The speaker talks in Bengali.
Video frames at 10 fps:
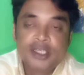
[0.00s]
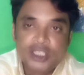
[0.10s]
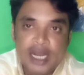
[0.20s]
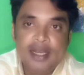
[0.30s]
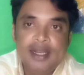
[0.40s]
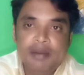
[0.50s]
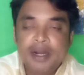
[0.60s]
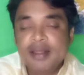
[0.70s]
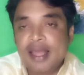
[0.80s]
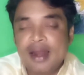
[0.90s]
ষাটটা
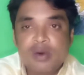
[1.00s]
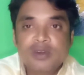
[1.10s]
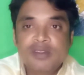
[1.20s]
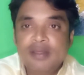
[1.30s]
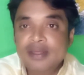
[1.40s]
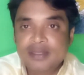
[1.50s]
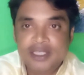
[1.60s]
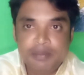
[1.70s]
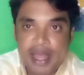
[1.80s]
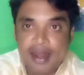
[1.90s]
মানে অ্যারাউন্ড সিক্সটি
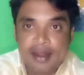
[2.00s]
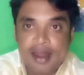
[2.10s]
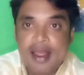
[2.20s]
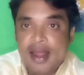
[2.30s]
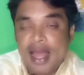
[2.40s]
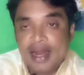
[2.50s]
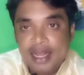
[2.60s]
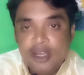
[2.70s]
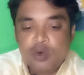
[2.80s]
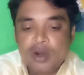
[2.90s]
ব্যাংক আর
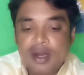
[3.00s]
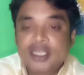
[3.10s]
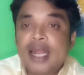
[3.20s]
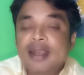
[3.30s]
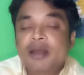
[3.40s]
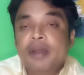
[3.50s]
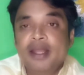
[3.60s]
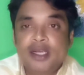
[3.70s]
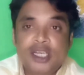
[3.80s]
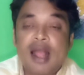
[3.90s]
এই টোটাল ষাটটা
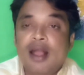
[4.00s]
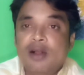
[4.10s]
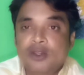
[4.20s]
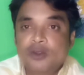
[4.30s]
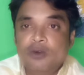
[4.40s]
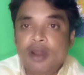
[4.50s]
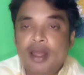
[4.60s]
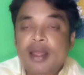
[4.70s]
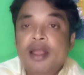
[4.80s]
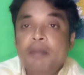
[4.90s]
ব্যাংকের শাখা কতগুলা
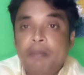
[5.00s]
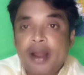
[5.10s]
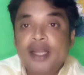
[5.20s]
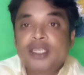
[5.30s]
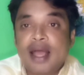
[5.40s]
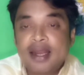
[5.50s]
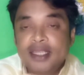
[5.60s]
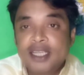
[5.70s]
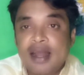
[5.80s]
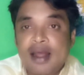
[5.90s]
প্রায় সাড়ে
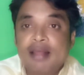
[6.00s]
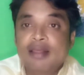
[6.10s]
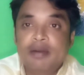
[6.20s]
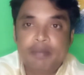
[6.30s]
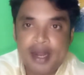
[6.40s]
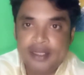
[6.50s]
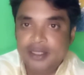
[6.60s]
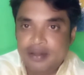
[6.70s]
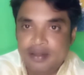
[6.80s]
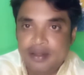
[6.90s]
চার হাজার ব্রাঞ্চ
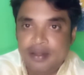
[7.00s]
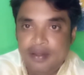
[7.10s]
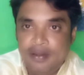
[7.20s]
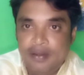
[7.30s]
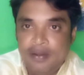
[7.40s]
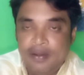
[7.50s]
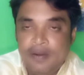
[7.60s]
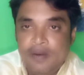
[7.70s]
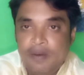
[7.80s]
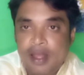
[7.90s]
আছে
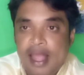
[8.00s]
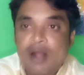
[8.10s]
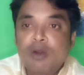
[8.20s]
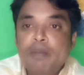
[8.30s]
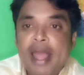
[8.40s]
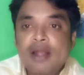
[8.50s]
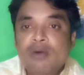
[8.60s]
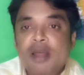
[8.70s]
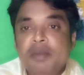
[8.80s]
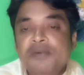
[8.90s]
এখন
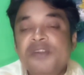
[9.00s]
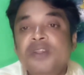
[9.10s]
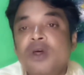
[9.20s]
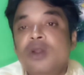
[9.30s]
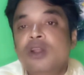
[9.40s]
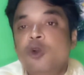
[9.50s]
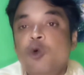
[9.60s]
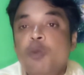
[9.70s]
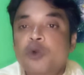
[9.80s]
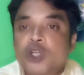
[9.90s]
ব্যাঙ্কগুলো বিভিন্ন ধরনের
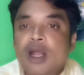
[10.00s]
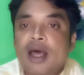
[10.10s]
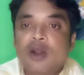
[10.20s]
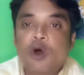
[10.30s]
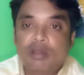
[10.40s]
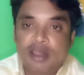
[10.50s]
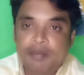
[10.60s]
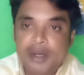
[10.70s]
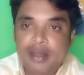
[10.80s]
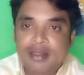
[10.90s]
উপশাখার
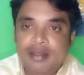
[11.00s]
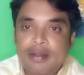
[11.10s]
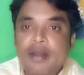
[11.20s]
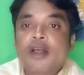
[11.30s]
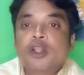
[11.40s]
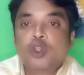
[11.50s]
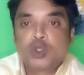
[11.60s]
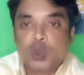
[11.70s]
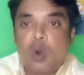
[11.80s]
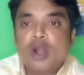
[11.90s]
কনসেপ্ট আনছে তো
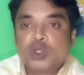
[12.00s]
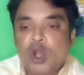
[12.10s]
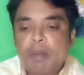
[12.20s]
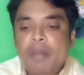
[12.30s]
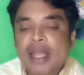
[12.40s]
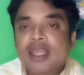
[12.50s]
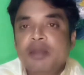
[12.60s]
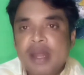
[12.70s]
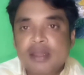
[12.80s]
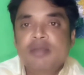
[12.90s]
মানে সব ব্যাংকই
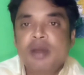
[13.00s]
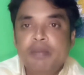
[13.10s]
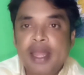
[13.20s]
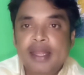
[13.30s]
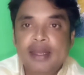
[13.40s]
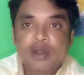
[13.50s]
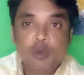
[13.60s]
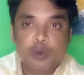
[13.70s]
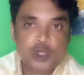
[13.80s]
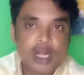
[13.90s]
ম্যাক্সিমাম ব্যাংকেরই
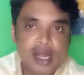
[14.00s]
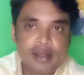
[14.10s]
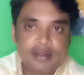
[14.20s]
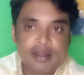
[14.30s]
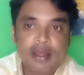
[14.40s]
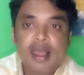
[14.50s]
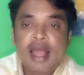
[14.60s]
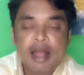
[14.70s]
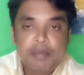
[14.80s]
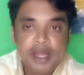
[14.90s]
উপশাখা আছে
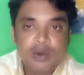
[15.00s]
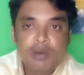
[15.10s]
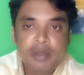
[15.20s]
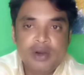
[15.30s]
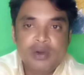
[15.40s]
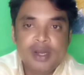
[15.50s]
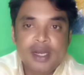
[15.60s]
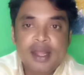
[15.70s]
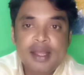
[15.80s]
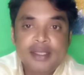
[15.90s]
আপনি এখন বের করেন
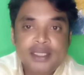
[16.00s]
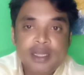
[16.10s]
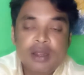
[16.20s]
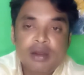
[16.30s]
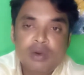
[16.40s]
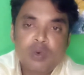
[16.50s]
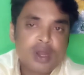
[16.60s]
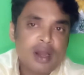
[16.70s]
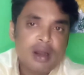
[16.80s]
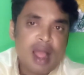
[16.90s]
যে
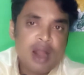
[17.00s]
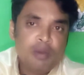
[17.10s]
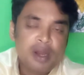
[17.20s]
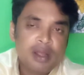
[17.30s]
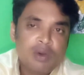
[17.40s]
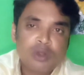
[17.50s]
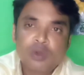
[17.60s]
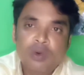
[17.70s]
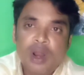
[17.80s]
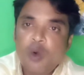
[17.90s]
টোটাল আনুমানিক
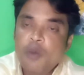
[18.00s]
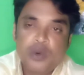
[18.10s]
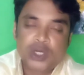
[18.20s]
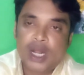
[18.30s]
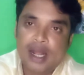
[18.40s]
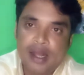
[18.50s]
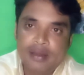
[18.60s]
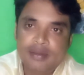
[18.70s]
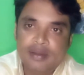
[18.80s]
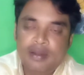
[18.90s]
কতগুলো উপশাখা
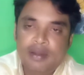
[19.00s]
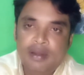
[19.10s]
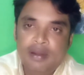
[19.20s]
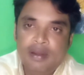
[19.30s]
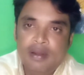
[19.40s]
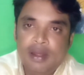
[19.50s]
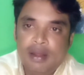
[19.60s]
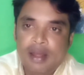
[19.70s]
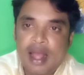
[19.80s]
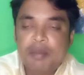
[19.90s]
আছে
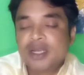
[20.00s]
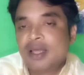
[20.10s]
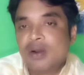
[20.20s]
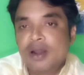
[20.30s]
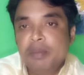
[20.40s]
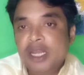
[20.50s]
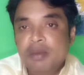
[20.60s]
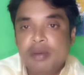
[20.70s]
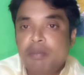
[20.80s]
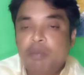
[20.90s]
আমার ধারণা
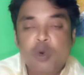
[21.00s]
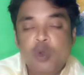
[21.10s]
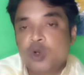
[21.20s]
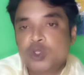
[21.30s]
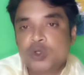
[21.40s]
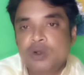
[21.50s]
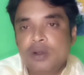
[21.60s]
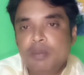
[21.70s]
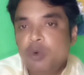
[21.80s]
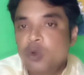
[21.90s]
মিনিমাম পনেরোশো
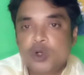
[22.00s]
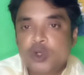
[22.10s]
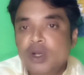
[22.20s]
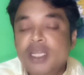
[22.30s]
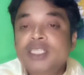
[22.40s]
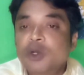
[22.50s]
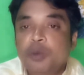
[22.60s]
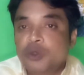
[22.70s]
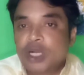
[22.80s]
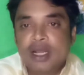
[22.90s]
পনেরোশোর নিচে
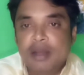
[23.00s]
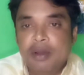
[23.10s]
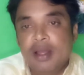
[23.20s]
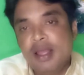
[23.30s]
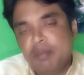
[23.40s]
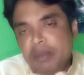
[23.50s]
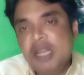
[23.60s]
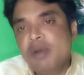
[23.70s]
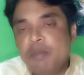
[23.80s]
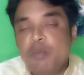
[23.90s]
উপশাখা
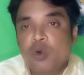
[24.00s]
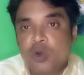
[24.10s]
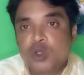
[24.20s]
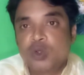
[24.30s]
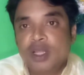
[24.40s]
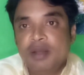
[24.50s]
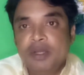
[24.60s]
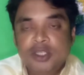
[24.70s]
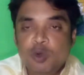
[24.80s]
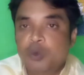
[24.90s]
মিনিমাম পনেরোশো দেখবেন
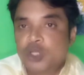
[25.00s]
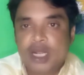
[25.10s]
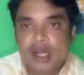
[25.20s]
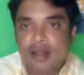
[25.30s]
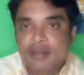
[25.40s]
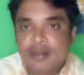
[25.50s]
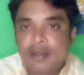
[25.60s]
যে উপশাখা আছে